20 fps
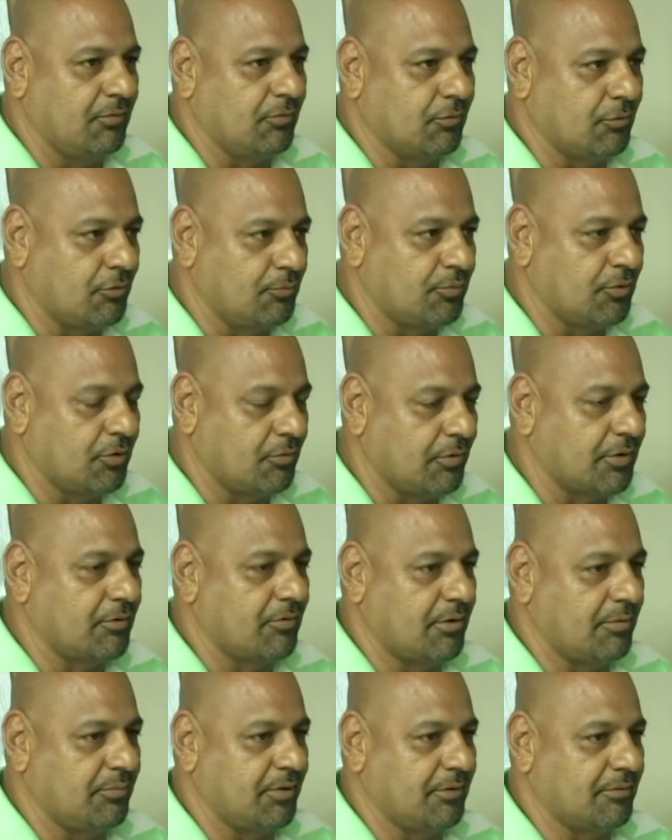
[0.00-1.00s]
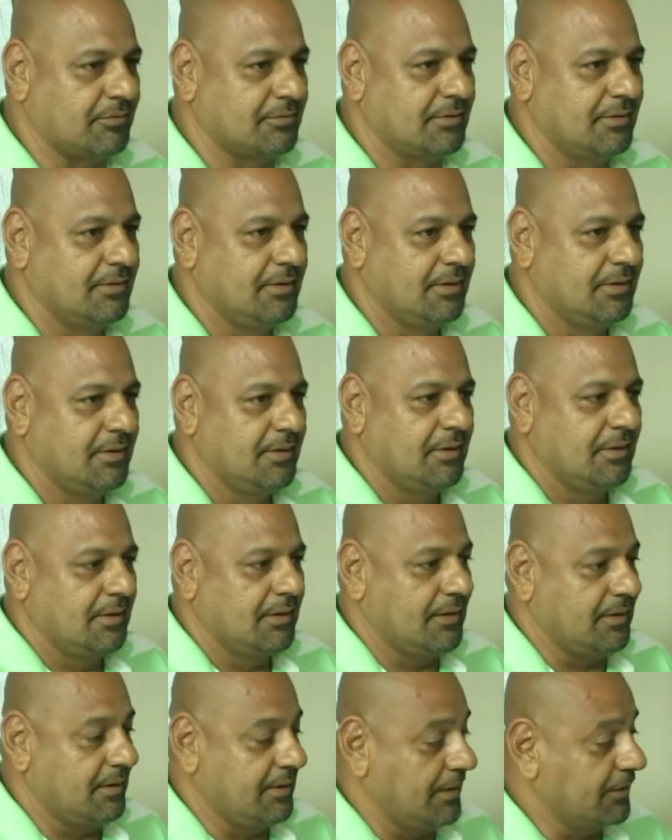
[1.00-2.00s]
un grupo de buenos amigos.
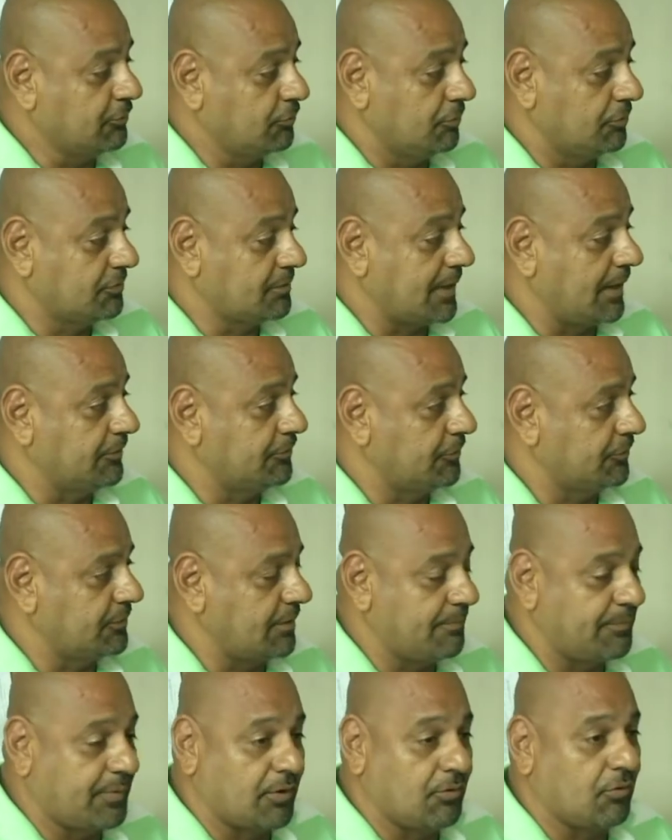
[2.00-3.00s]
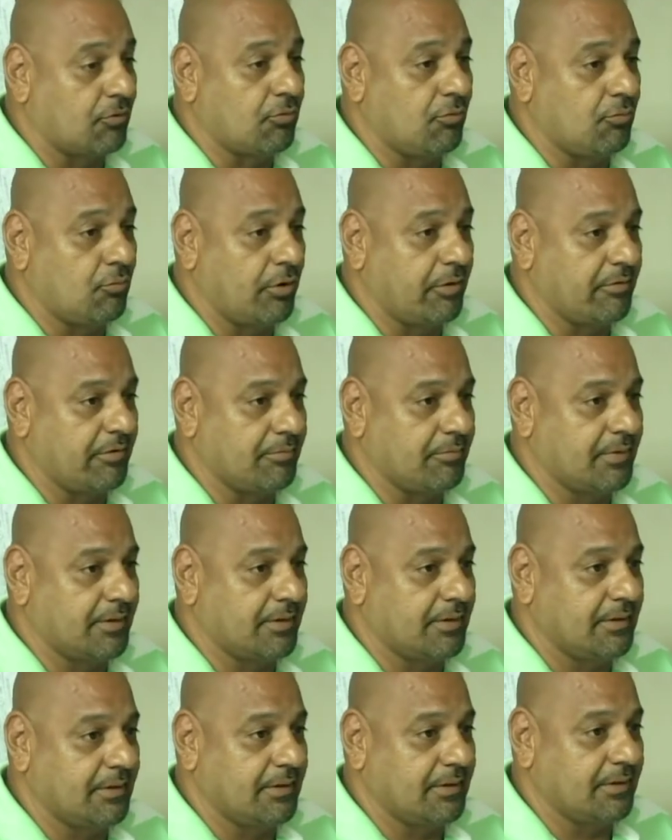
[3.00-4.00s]
Y estos casos siempre nos conmueven,
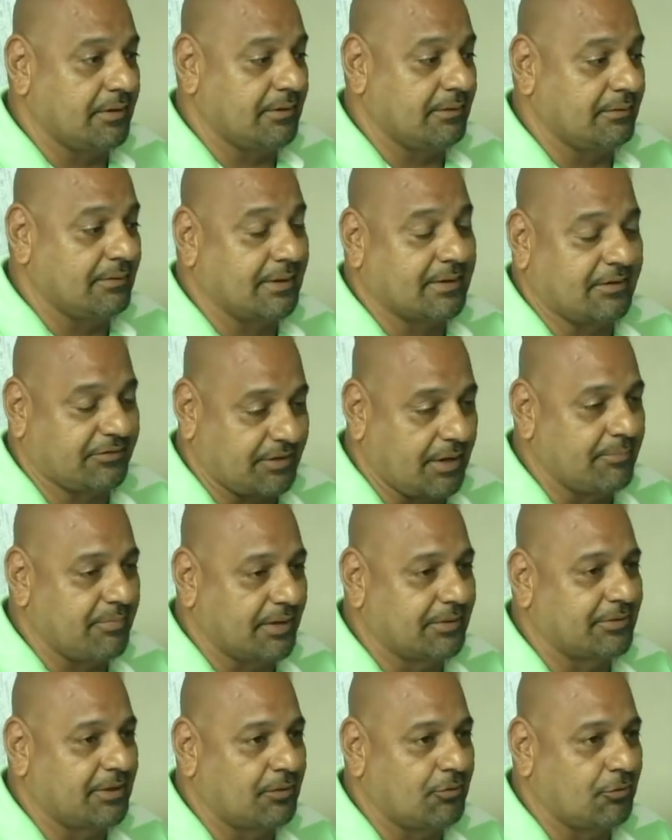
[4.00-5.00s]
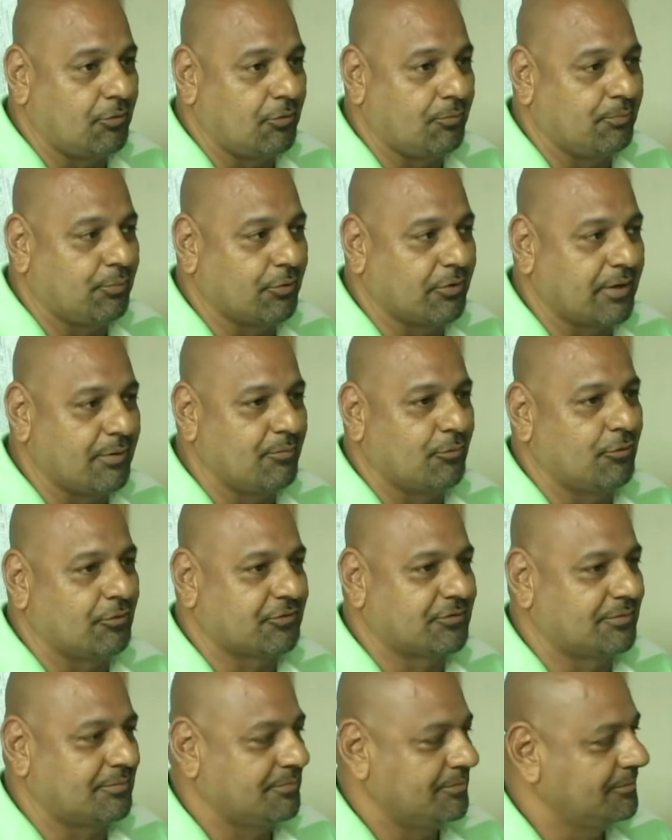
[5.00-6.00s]
y desgraciadamente
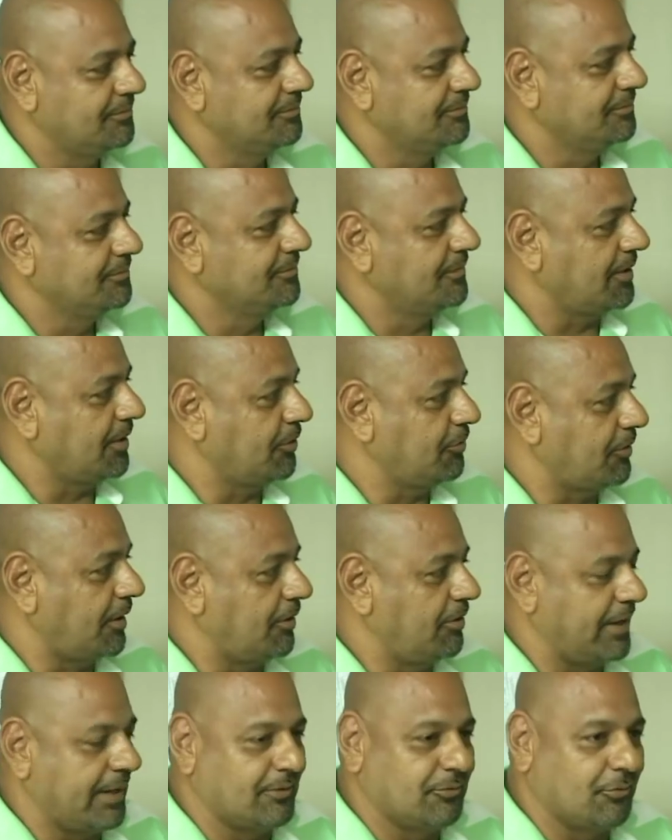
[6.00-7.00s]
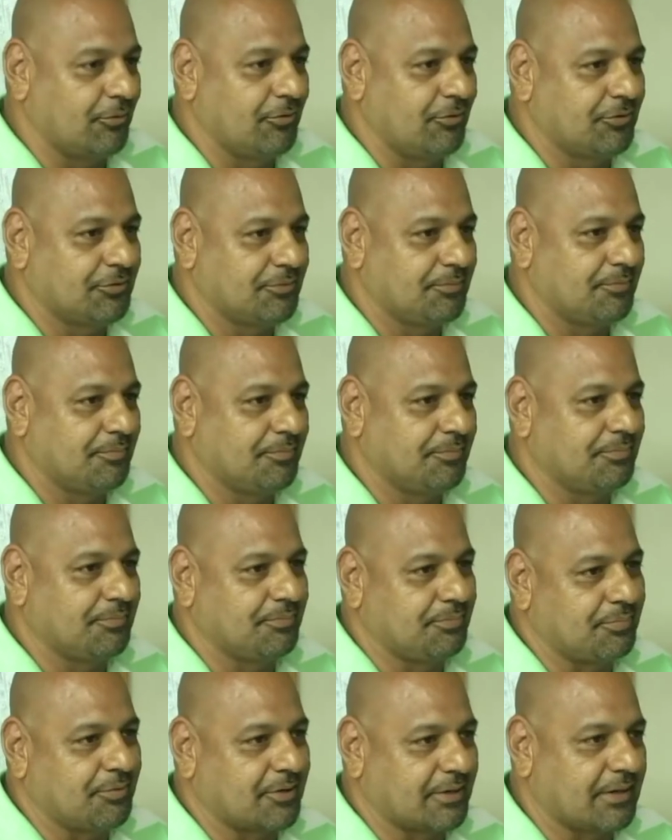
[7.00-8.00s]
podemos ayudarles a todos,
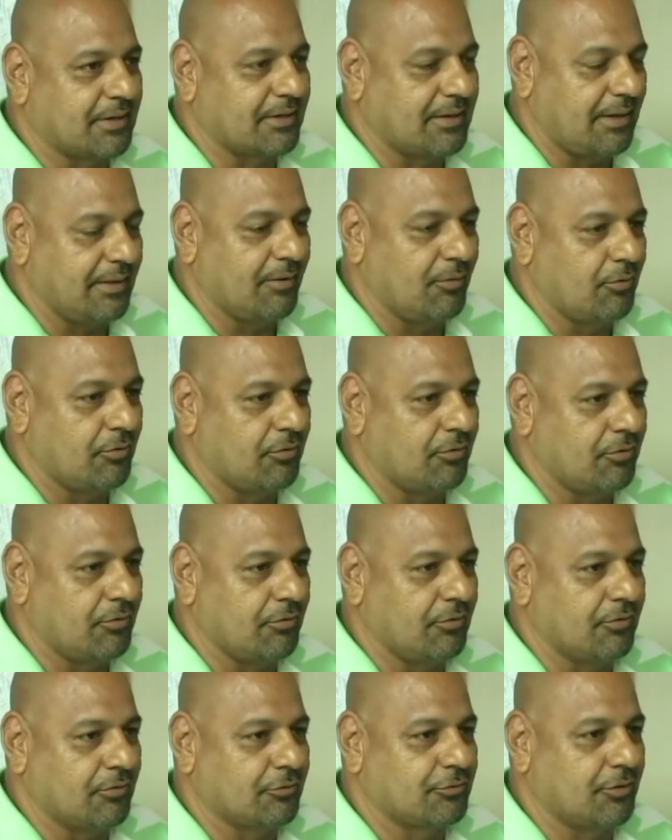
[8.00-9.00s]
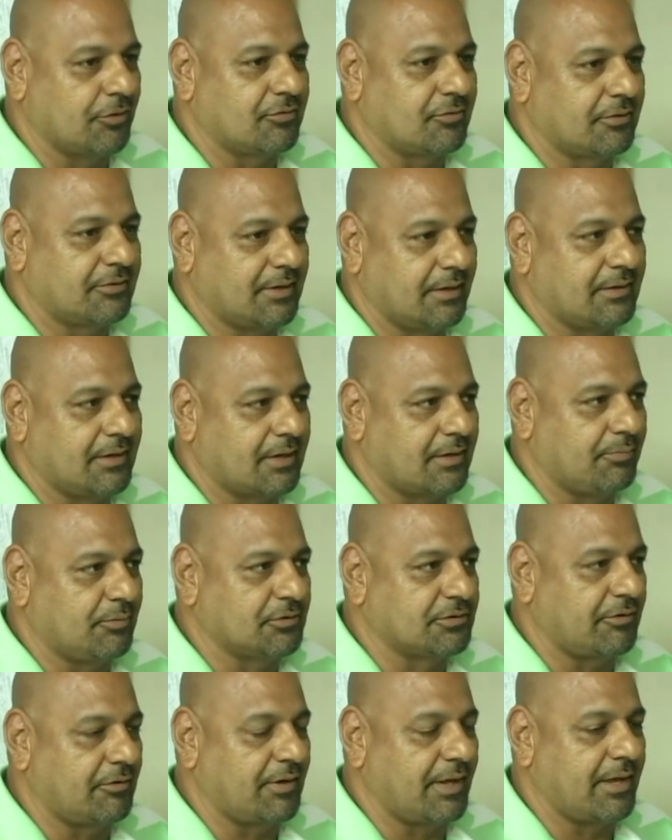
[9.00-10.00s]
porque cada uno de nosotros tiene
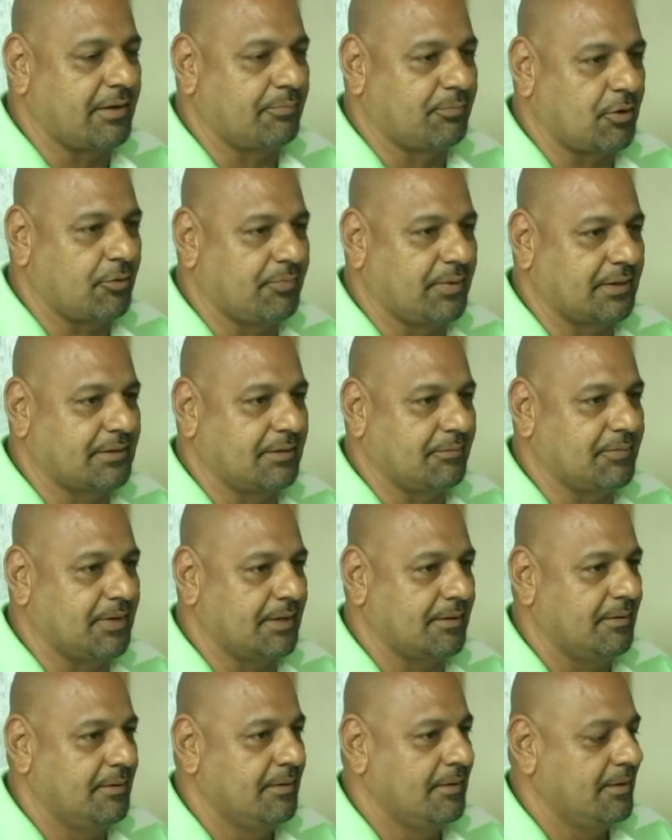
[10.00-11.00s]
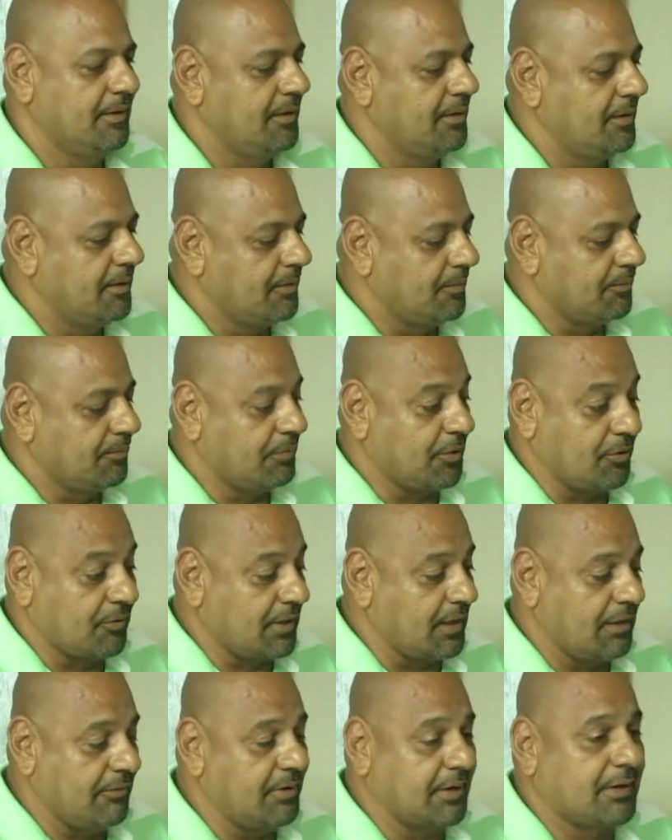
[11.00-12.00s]
responsabilidades propias también, pero
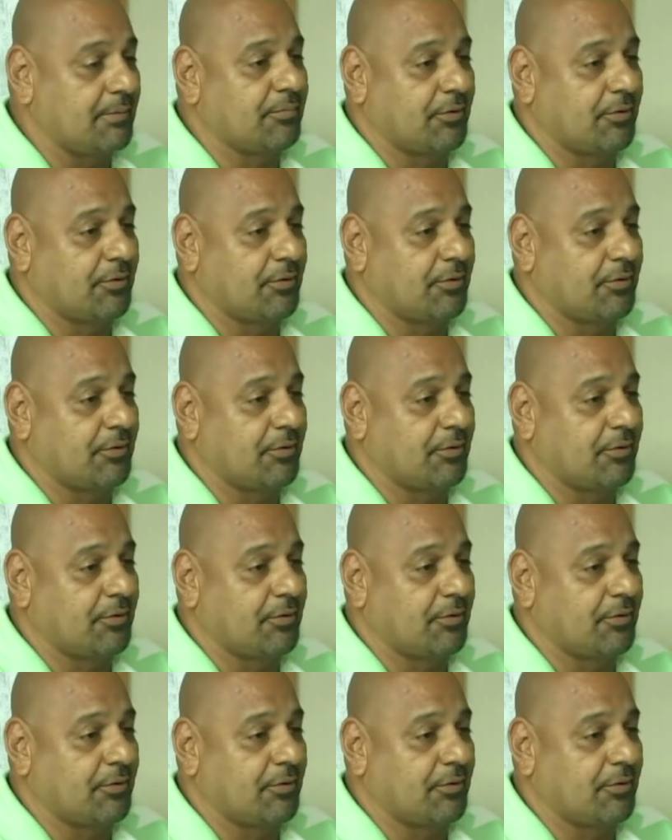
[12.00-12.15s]
cada vez que